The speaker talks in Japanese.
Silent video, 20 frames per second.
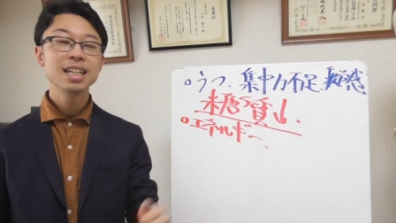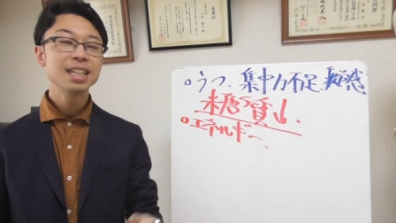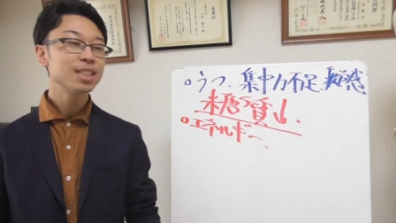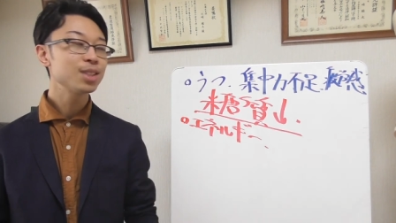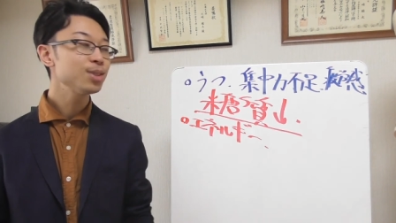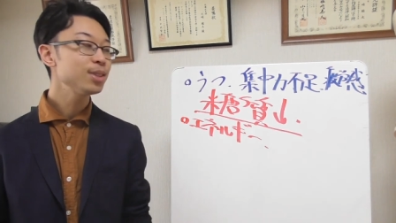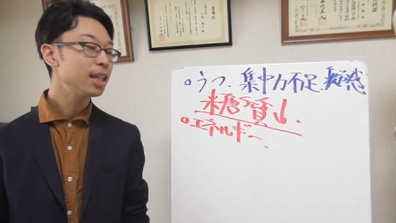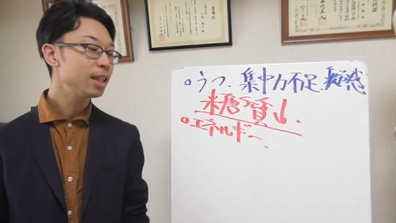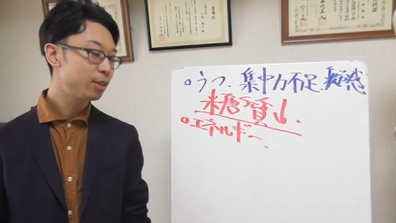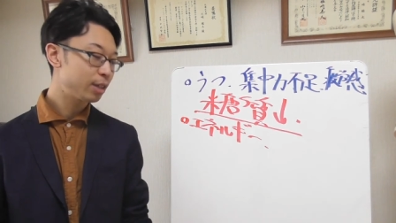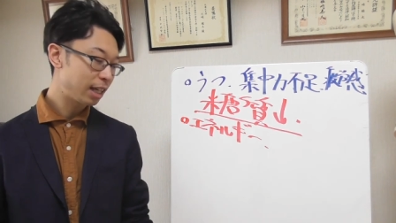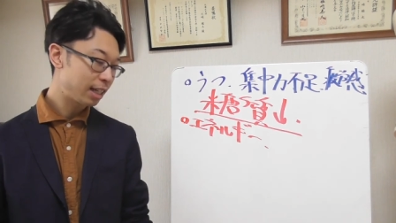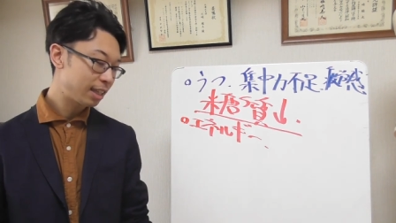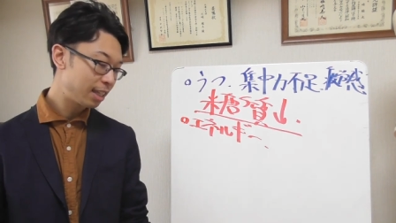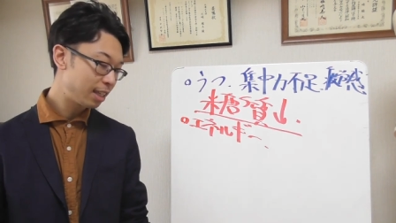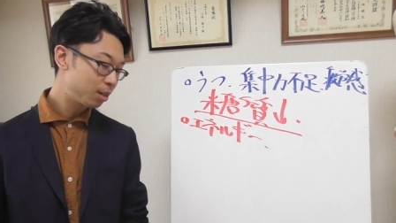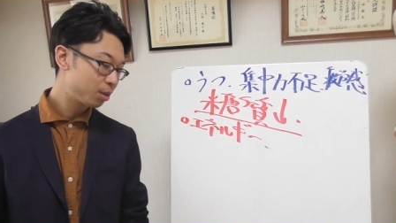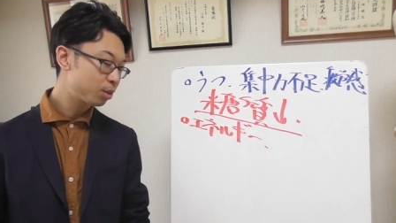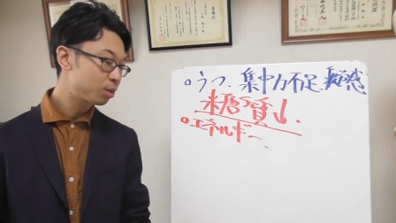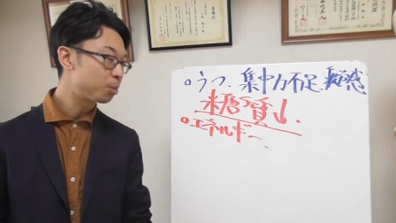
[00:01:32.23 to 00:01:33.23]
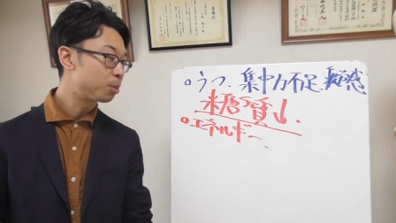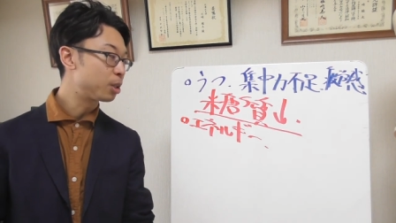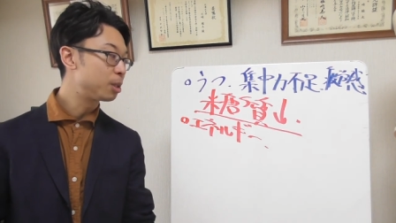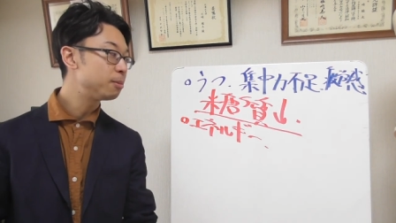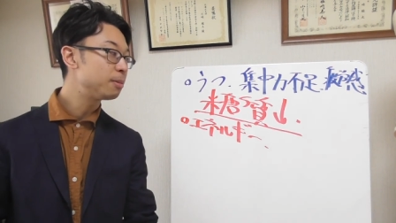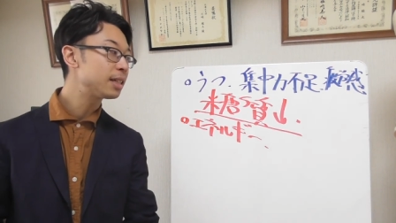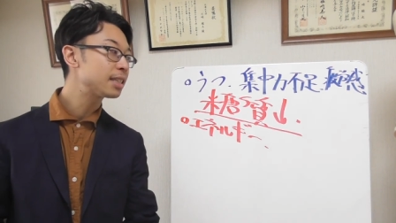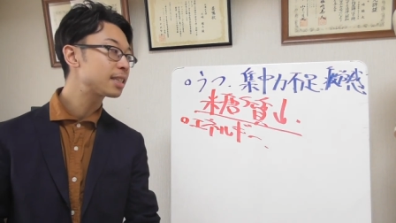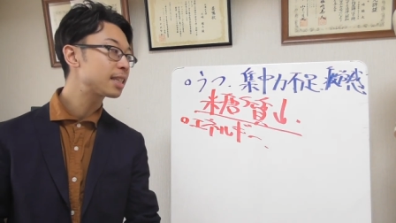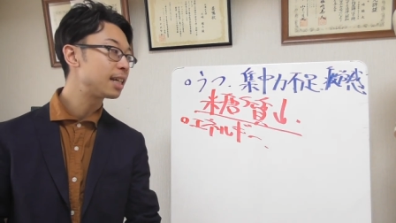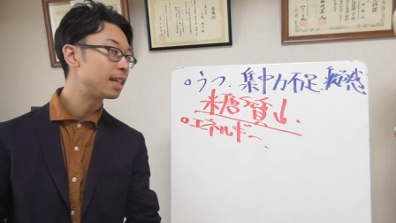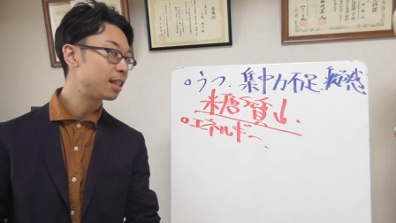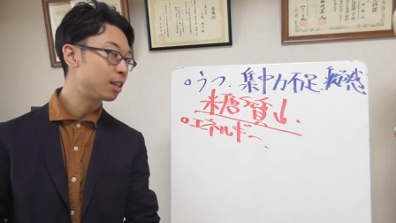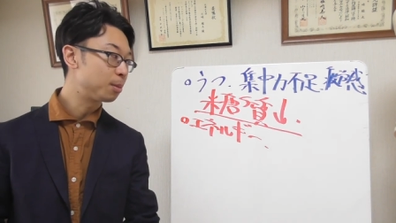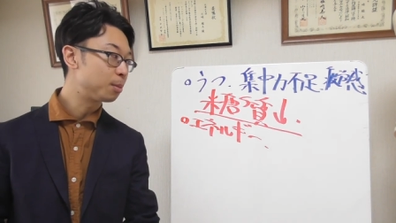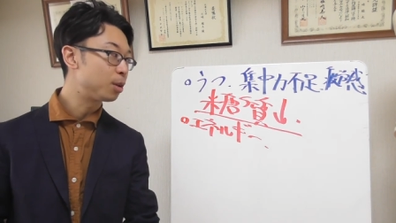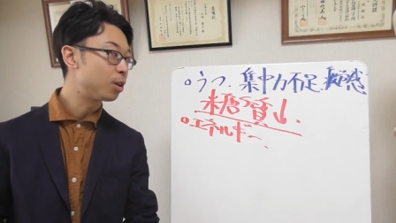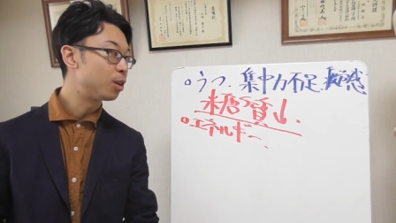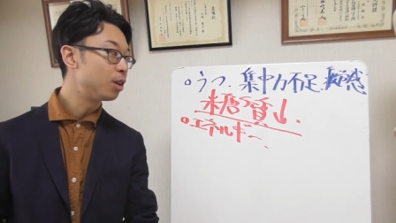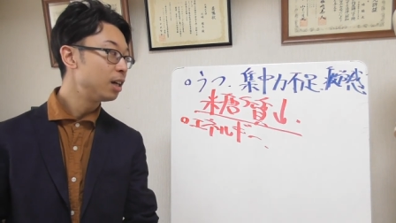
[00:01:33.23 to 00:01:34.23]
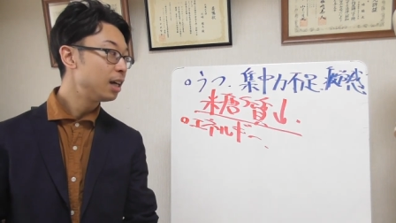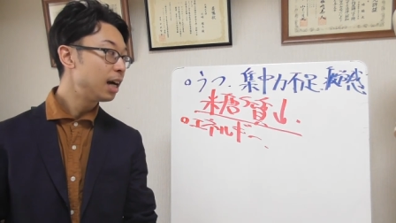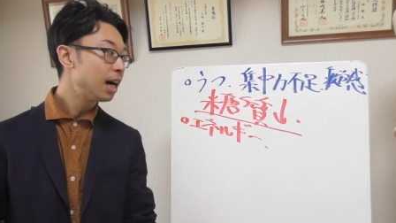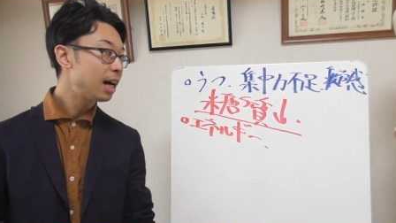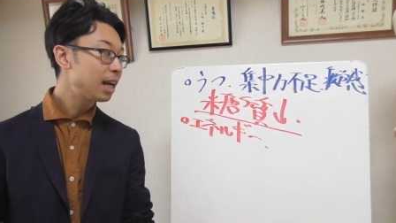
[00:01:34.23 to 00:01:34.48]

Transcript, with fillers: そんなのやってる子もいますけれども、